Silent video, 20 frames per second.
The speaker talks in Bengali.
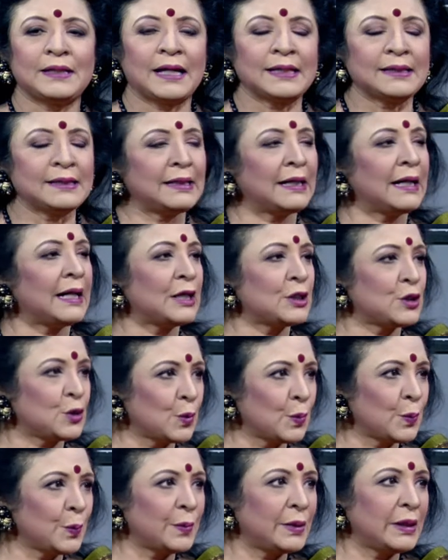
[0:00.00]
দাদরা
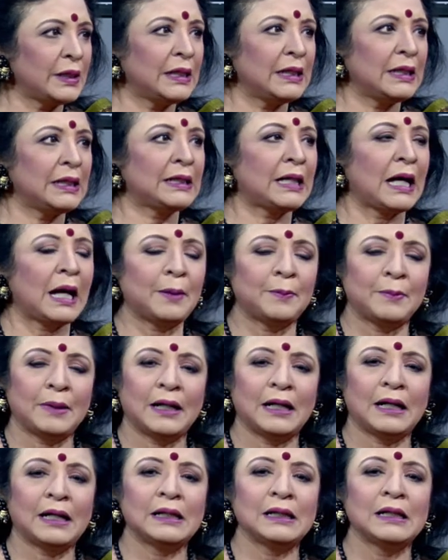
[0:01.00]
ঠুমরি
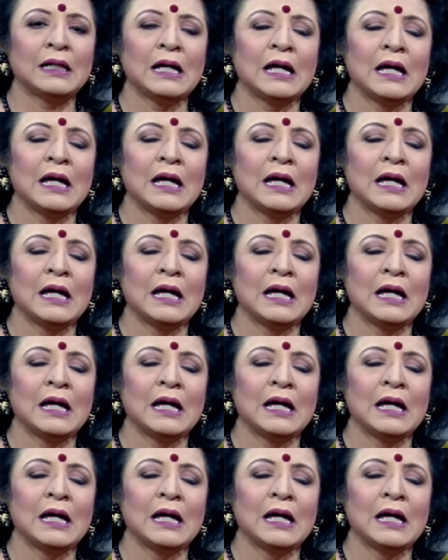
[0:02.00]
ধামার